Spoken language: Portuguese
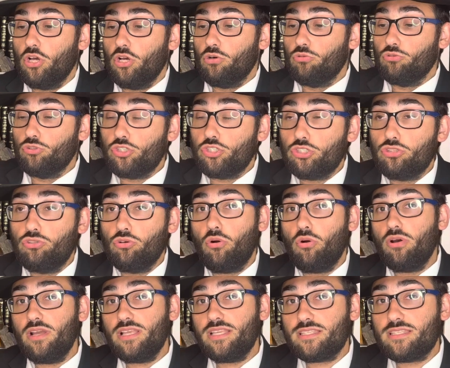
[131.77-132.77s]
os
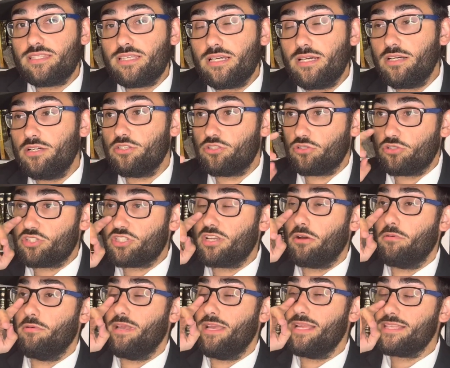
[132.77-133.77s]
dois anjos, que é
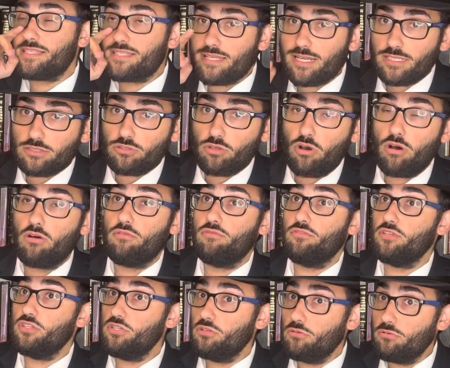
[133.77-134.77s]
o Yetzeratov
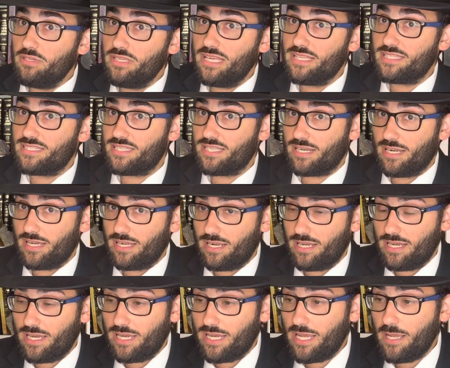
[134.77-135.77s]
e o
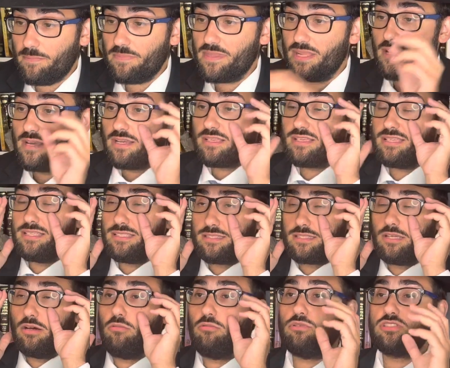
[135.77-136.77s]
Yetzerará, que
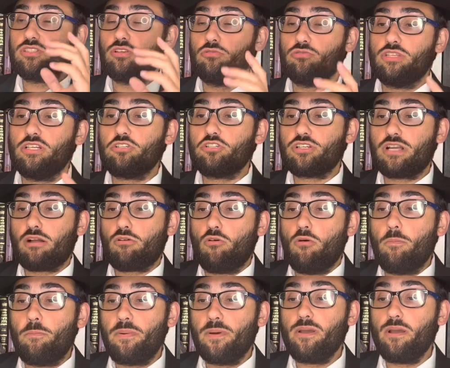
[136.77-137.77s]
tão, são os anjos que
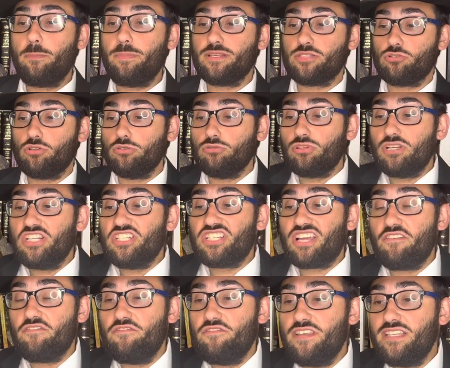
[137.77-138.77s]
acompanham a pessoa durante
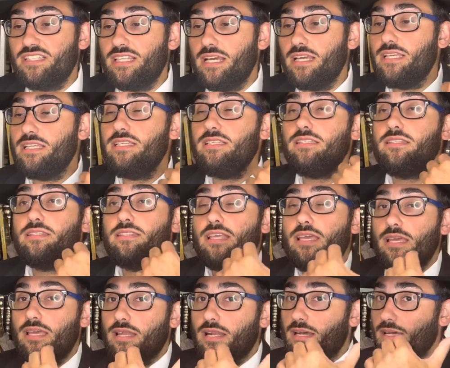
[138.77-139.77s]
a vida
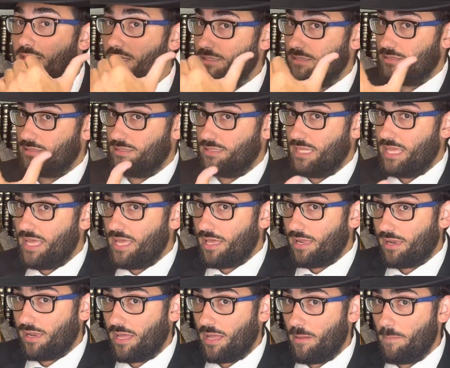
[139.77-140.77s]
inteira
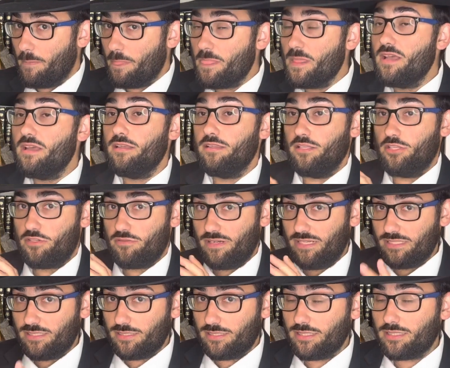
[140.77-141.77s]
dela. A gente vai
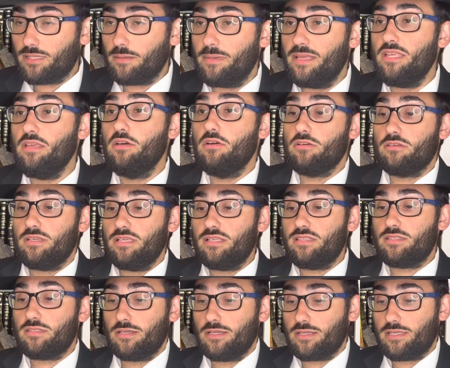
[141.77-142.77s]
entender também o que,
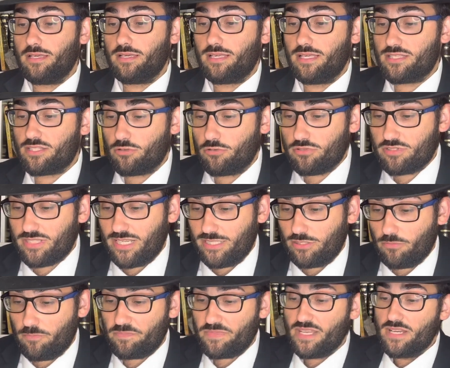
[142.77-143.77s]
que, que, é esse
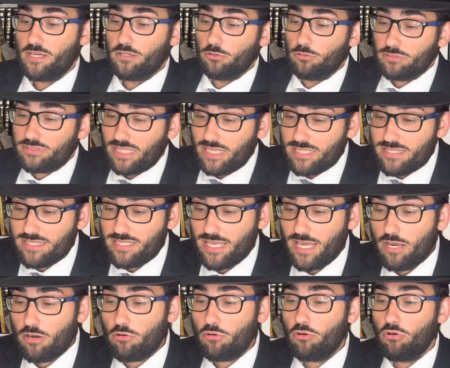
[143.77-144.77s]
conceito. O
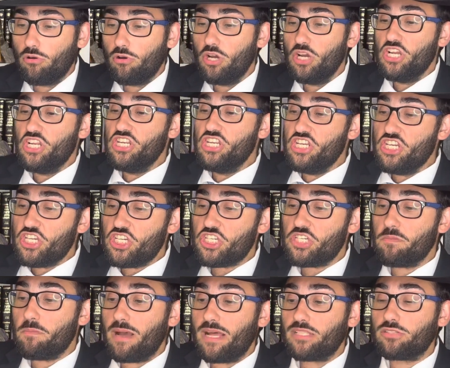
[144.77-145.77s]
terceiro,
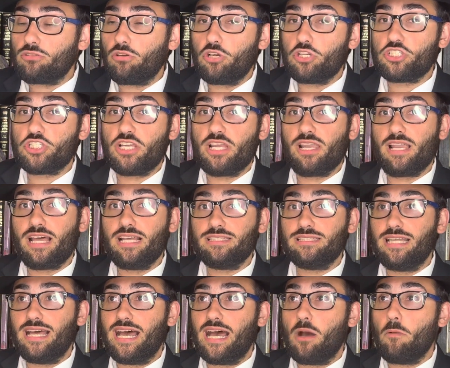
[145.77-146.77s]

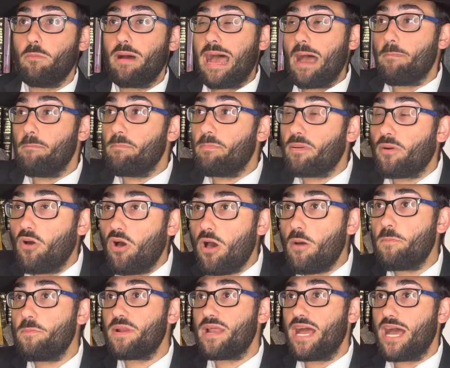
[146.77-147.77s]
Nishmatosheladam, a
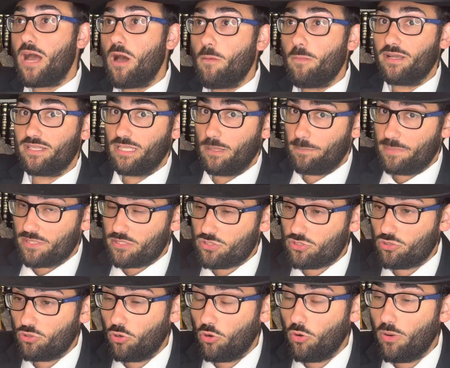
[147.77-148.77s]
própria alma da
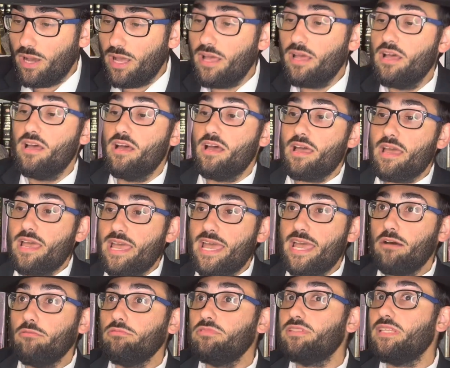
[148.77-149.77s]
pessoa
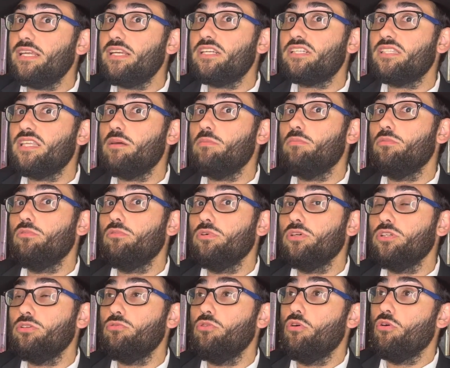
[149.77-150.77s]
é um
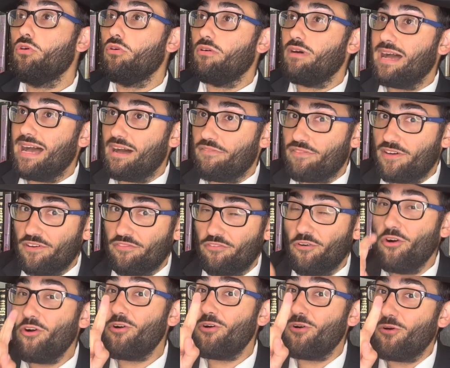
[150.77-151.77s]
testemunho a
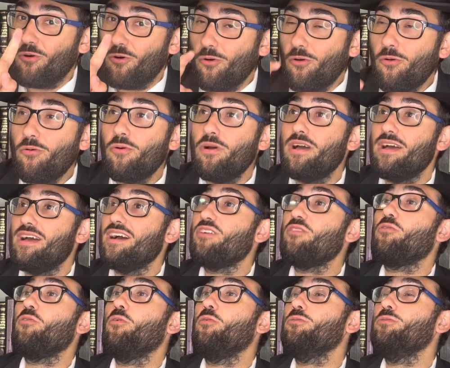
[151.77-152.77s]
favor ou
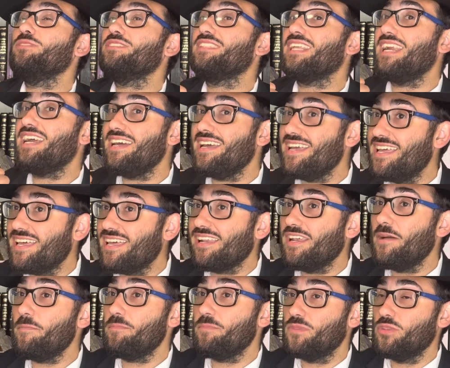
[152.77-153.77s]
contra
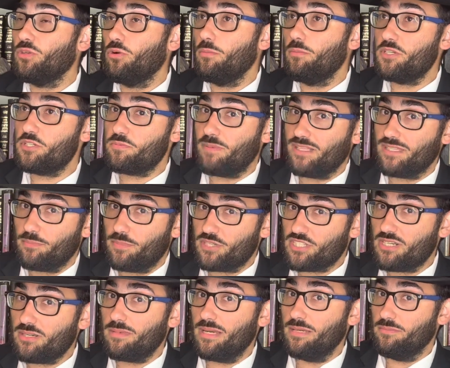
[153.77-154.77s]
ela no Mishpat
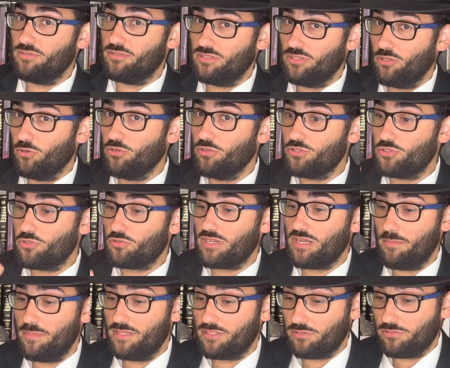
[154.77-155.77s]
Bashamayim, no
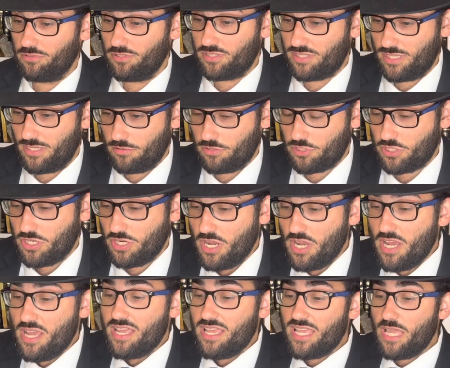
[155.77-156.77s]
julgamento nos céus.
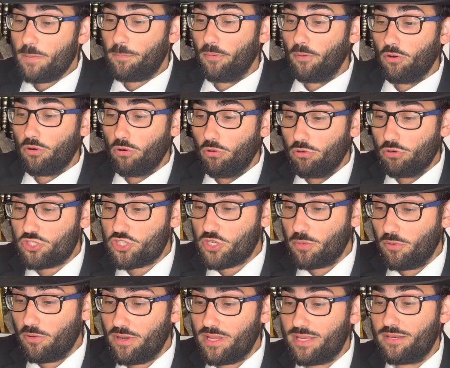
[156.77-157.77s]
E por
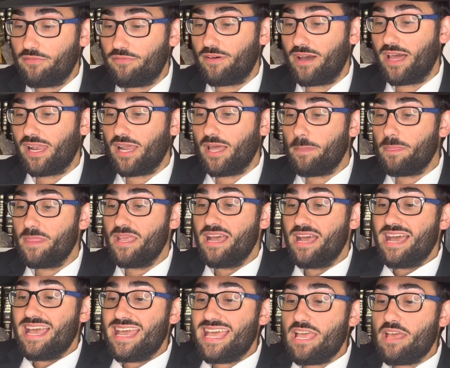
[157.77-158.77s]
último, ele fala
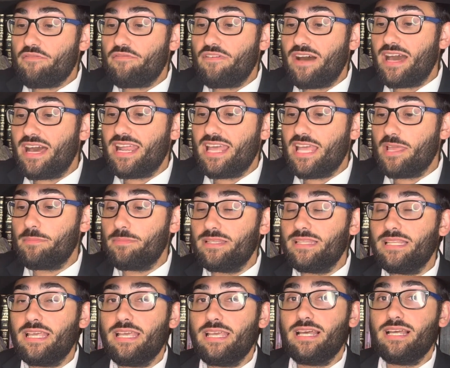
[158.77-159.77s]
Evarei
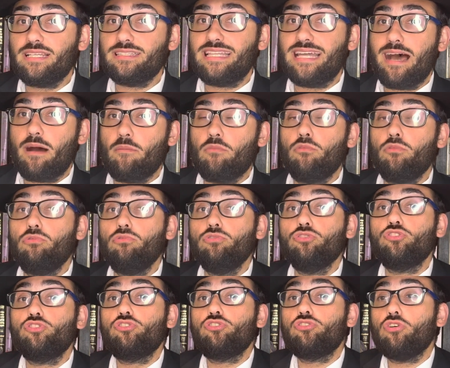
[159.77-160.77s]
bnei Adam,
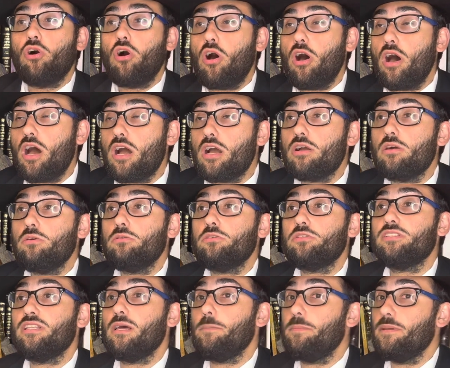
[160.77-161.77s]
os
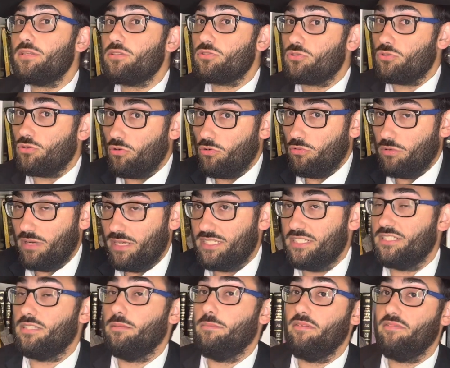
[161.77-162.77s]
órgãos da pessoa. A
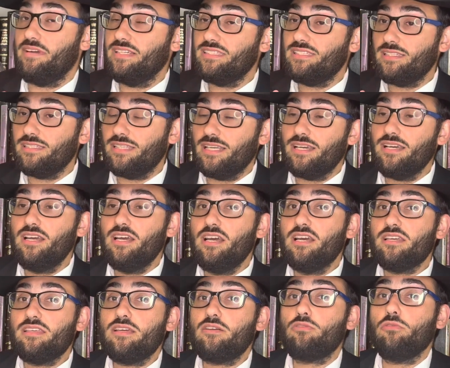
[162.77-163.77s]
gente também vai entender
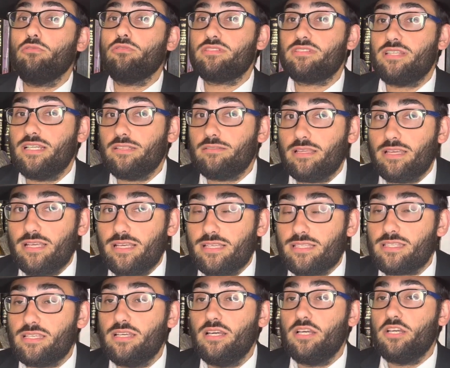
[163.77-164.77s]
que conceito é
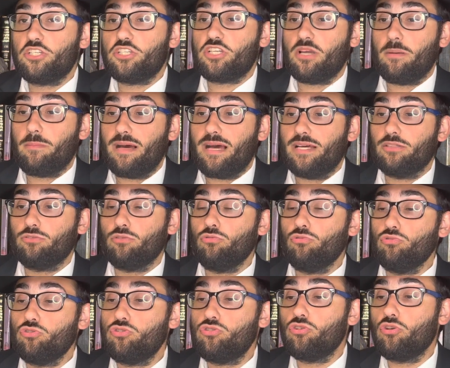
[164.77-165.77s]
esse chamado
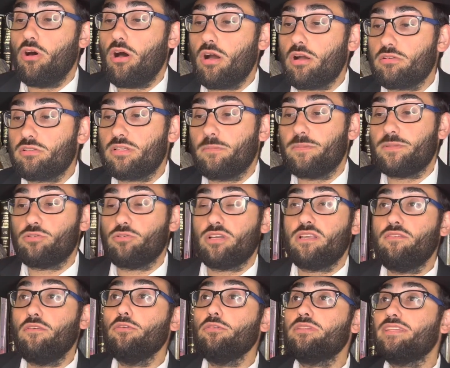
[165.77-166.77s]
os órgãos da pessoa
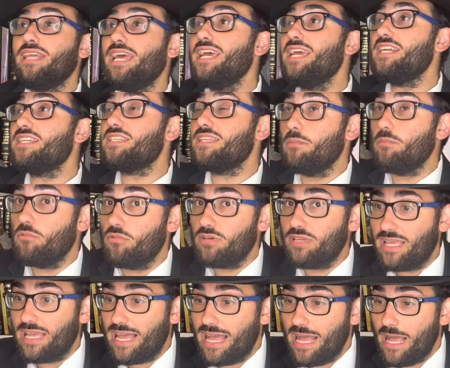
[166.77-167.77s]
que vão
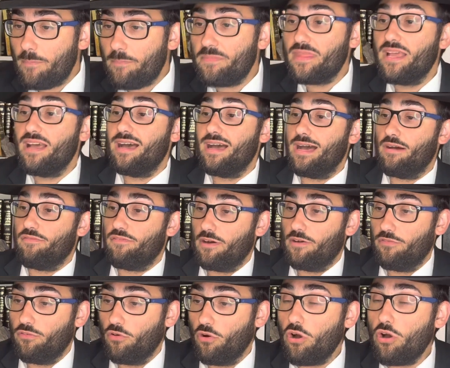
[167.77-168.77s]
testemunhar a
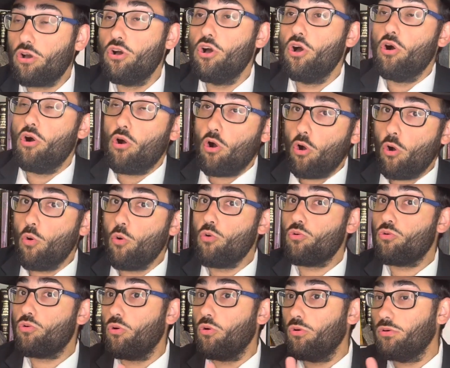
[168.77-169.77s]
favor ou
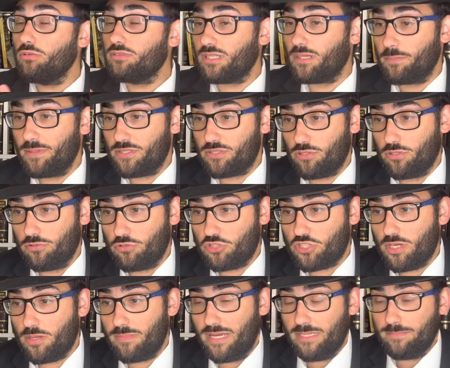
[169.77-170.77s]
contra a pessoa no
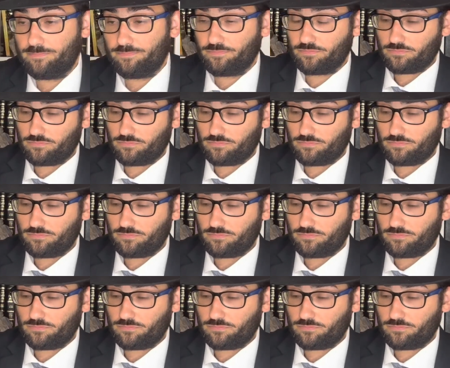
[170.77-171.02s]
Shamayim.